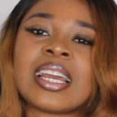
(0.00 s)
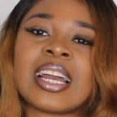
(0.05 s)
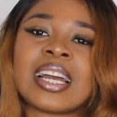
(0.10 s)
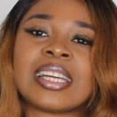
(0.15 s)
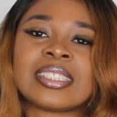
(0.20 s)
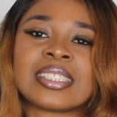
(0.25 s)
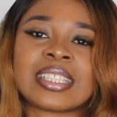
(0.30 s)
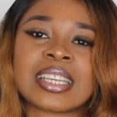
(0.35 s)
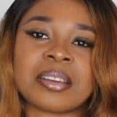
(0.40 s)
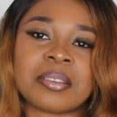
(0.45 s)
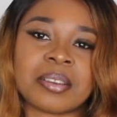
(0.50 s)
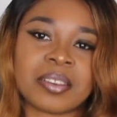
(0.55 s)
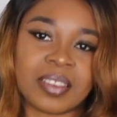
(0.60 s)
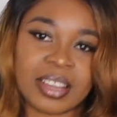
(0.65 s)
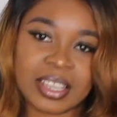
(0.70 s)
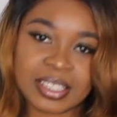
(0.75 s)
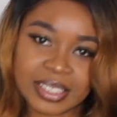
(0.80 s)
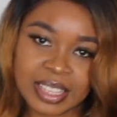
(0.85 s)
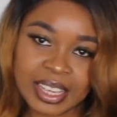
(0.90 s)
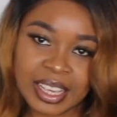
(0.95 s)
Así que bueno,
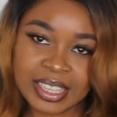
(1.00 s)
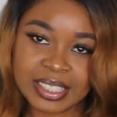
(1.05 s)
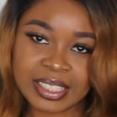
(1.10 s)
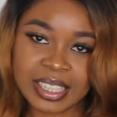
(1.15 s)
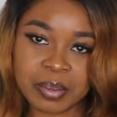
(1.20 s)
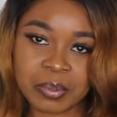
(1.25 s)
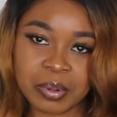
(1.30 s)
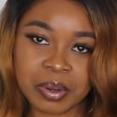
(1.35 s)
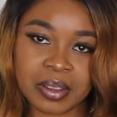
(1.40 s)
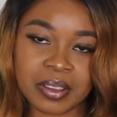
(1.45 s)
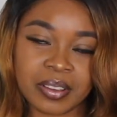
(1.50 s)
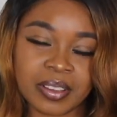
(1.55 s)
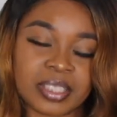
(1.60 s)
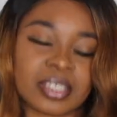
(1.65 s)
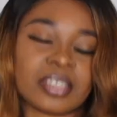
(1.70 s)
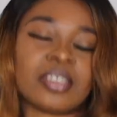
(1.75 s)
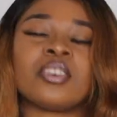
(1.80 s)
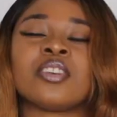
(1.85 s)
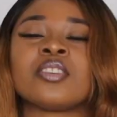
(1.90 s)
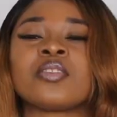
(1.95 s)
ese es el primer vestido.